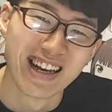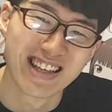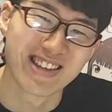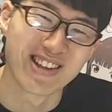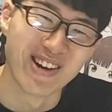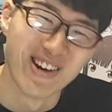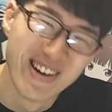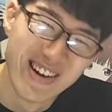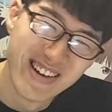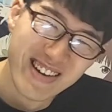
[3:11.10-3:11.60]

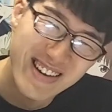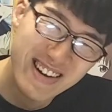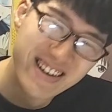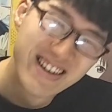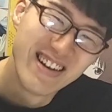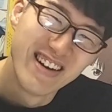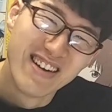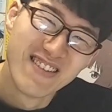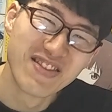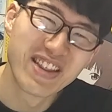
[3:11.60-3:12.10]
ちょっと
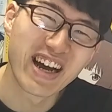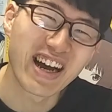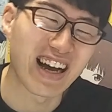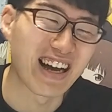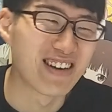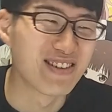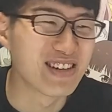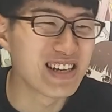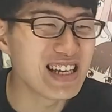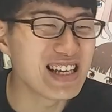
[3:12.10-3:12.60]
なんかあ
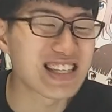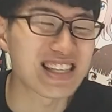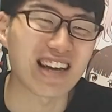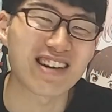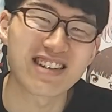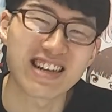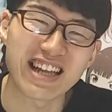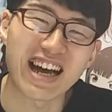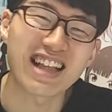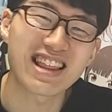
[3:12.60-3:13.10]
の、いい作
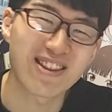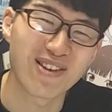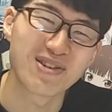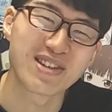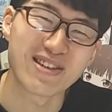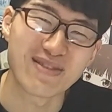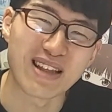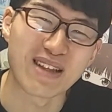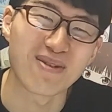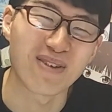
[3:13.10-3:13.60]
画であってほ
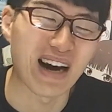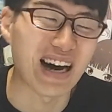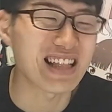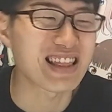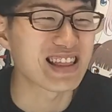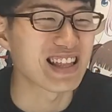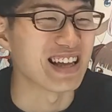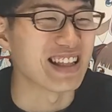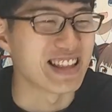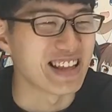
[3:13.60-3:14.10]
しいんだとか
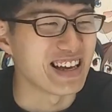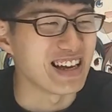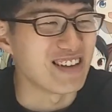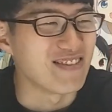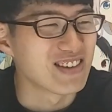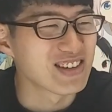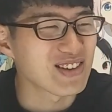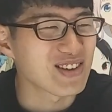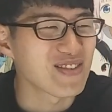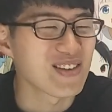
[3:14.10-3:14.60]
あったんで、
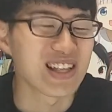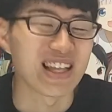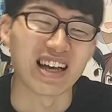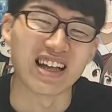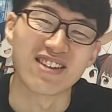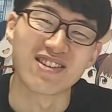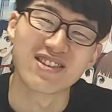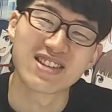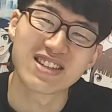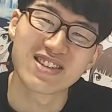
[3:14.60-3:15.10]
まあ、そういう面であ
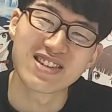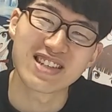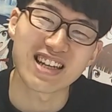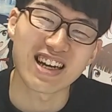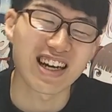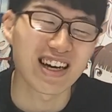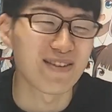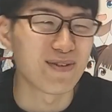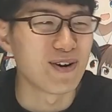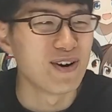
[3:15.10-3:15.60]
の、非常に
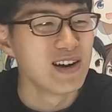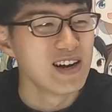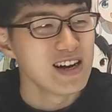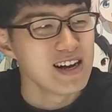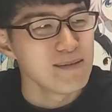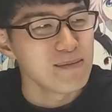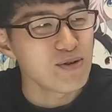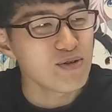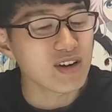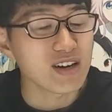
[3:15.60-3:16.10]
作家も、
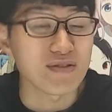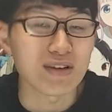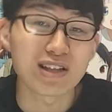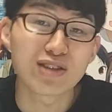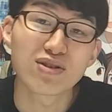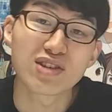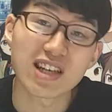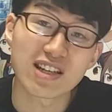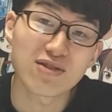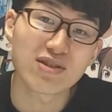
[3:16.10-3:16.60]
今回
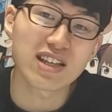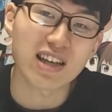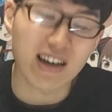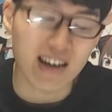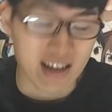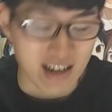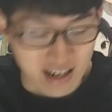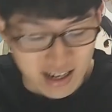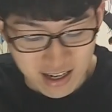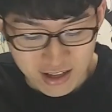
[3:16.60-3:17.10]
ビットスタジオ3
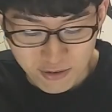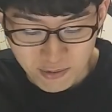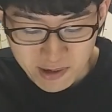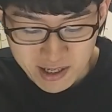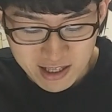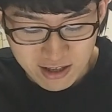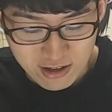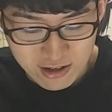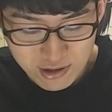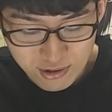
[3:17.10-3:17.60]
回かなと思いま
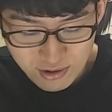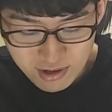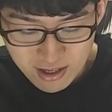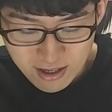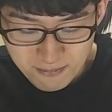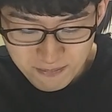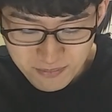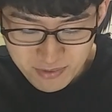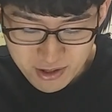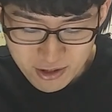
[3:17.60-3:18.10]
すけど、非常
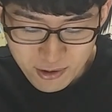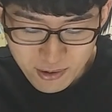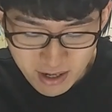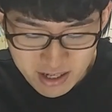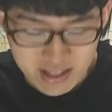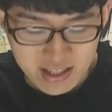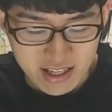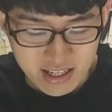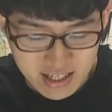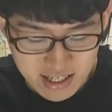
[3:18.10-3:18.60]
に良
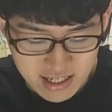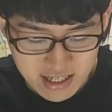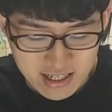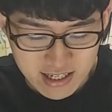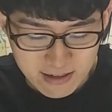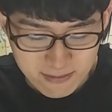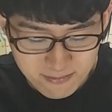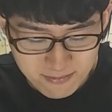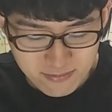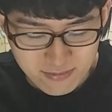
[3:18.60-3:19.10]
かった
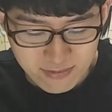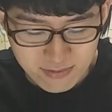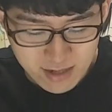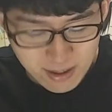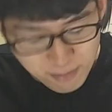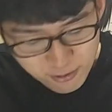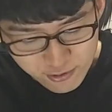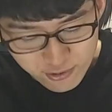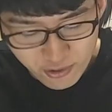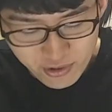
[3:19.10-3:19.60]
し、うん、
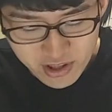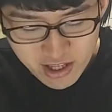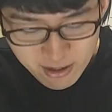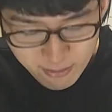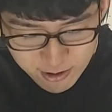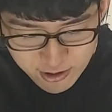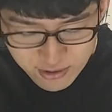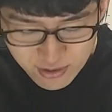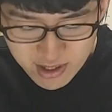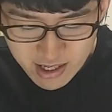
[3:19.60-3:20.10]
やっぱクオリティ
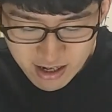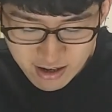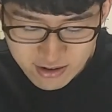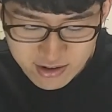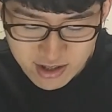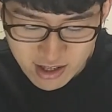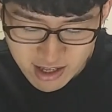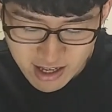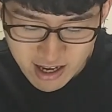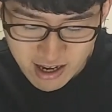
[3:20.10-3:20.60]
も非常に高く
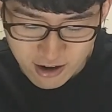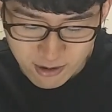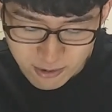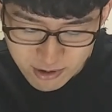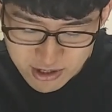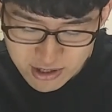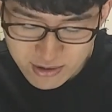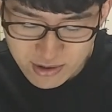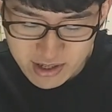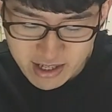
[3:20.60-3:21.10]
てね、面
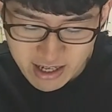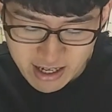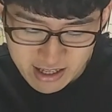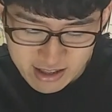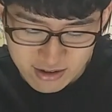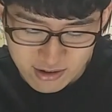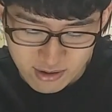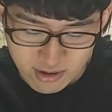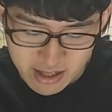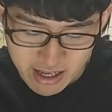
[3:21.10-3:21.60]
白いなっ
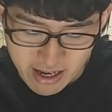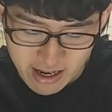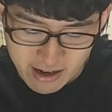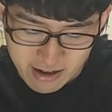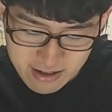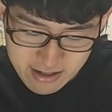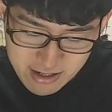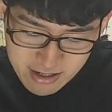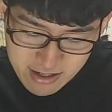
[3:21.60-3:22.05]
ていうのはね、